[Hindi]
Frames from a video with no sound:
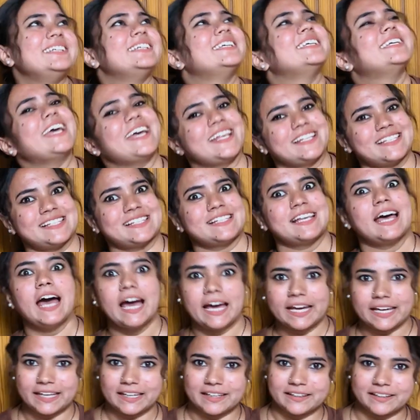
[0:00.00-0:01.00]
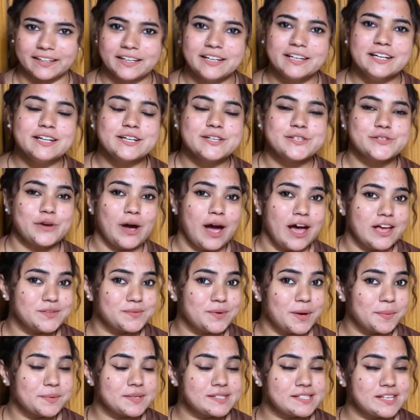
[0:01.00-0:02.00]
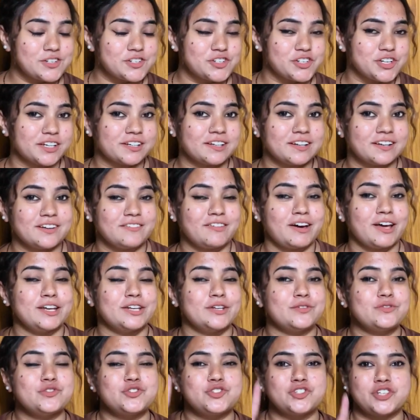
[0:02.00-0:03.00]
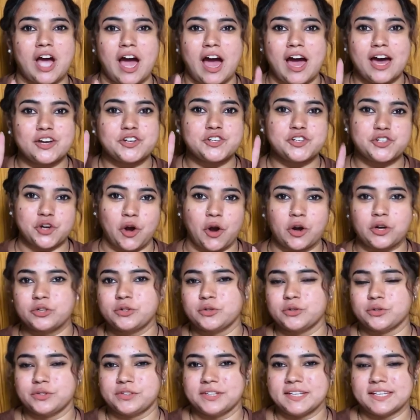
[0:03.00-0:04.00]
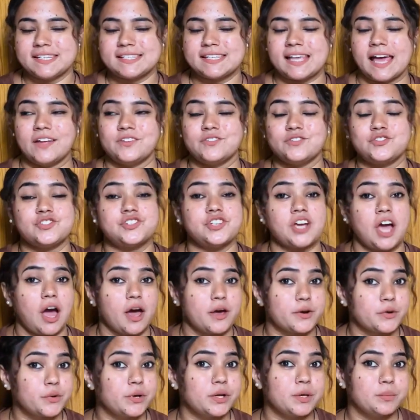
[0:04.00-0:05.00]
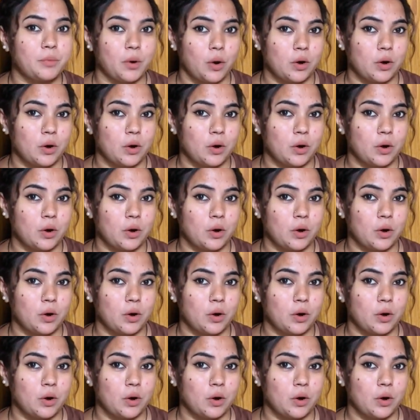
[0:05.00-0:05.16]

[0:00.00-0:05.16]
यस अगेन सो आज मैं आपके साथ शेयर करने वाली हूँ चार शॉर्ट कुर्तीज़ एंड चारों ही